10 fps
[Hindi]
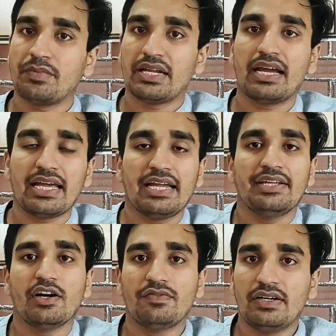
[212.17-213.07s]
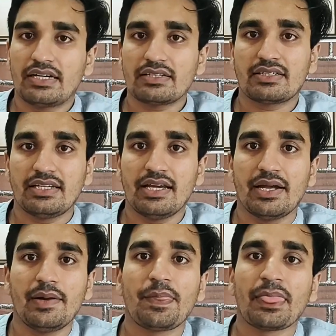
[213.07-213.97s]
मेरा एरिया ऑफ इंटरेस्ट ये
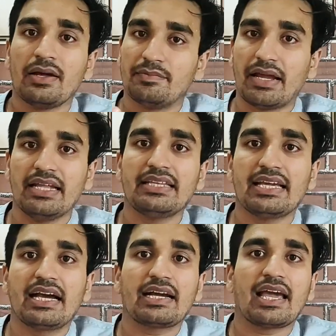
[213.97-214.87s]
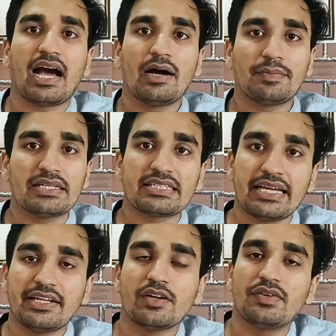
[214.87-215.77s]
है मैंने देखा कि आप इस
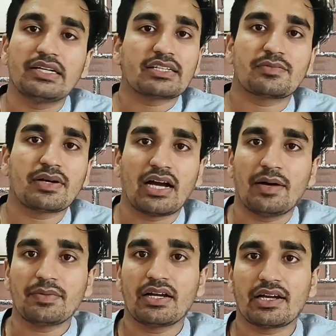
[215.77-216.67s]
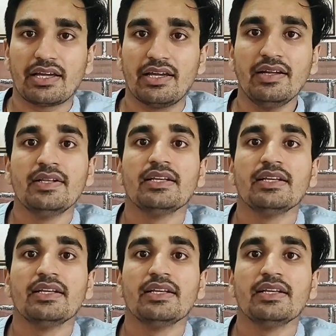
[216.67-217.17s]
एरिया ऑफ इंटरेस्ट में काम कर रहे हैं